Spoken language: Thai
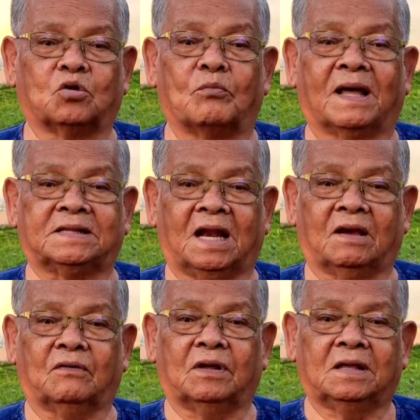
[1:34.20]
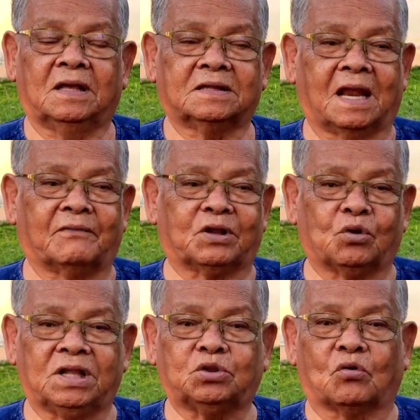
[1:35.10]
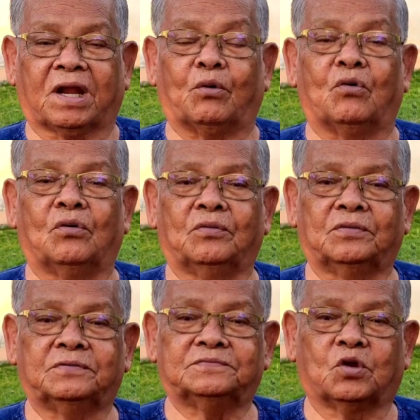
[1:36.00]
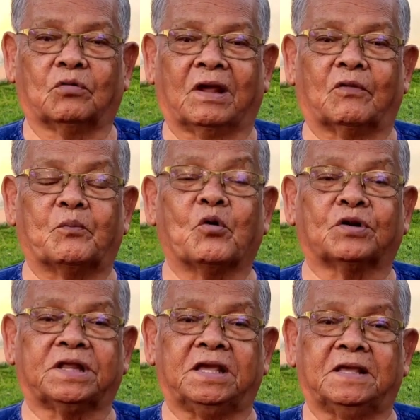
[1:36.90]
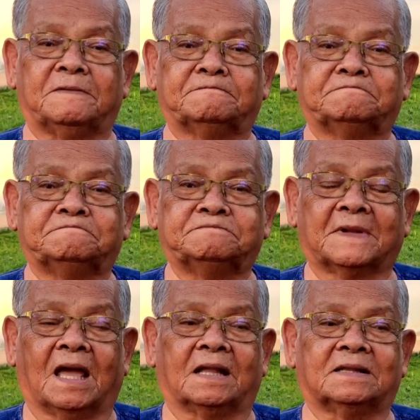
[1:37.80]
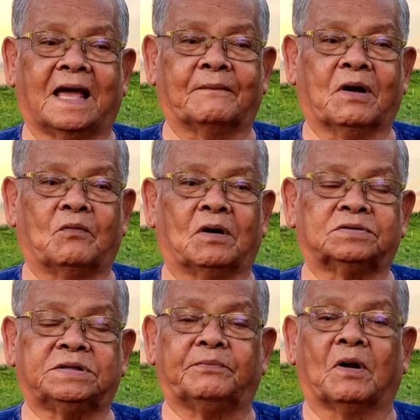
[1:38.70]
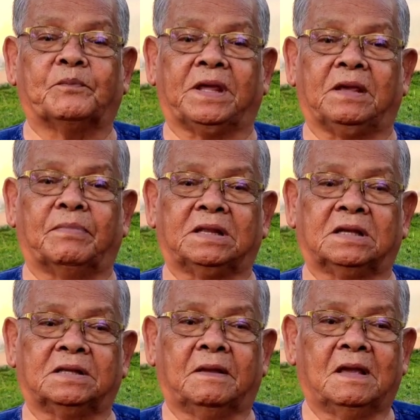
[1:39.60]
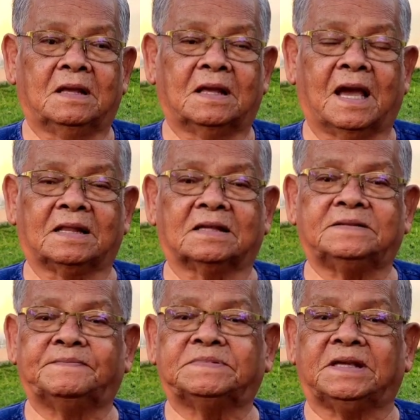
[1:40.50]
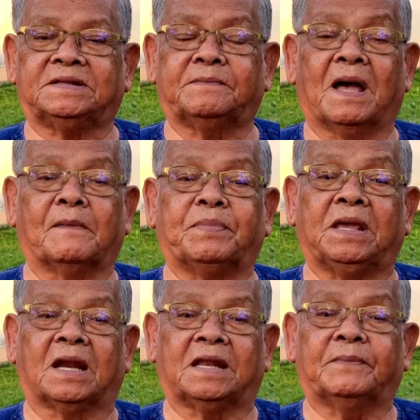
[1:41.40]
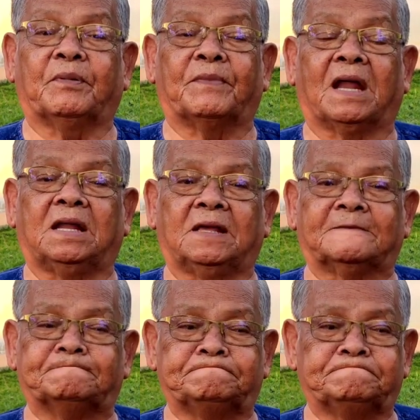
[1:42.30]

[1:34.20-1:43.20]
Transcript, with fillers: ตกมันใช่แล้วรงวันตัวนี้ตกเร็วตกเร็วกว่าปกติถามเขาว่าสิบกว่าปีมาถึงอาจจะสิบสี่สิบห้าปีอะไร ประมาณนี้